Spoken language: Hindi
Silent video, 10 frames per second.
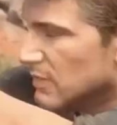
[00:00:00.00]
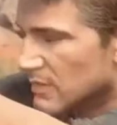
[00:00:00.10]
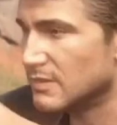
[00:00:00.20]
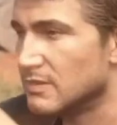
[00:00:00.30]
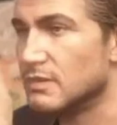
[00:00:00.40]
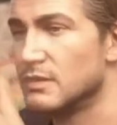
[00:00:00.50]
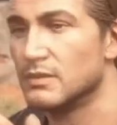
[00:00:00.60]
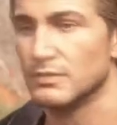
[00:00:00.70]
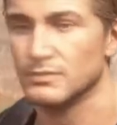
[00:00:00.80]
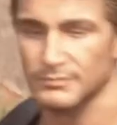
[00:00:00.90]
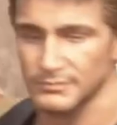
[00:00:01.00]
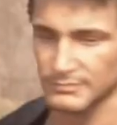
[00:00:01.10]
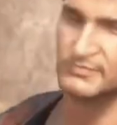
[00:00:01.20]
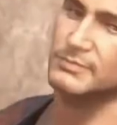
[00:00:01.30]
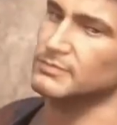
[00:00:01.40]
स्कॉटलैंड मेडागास्कर
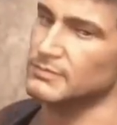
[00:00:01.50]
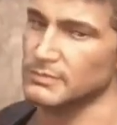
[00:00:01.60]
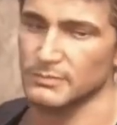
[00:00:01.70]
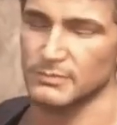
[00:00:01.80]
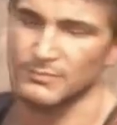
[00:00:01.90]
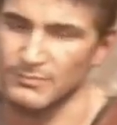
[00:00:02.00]
और इटली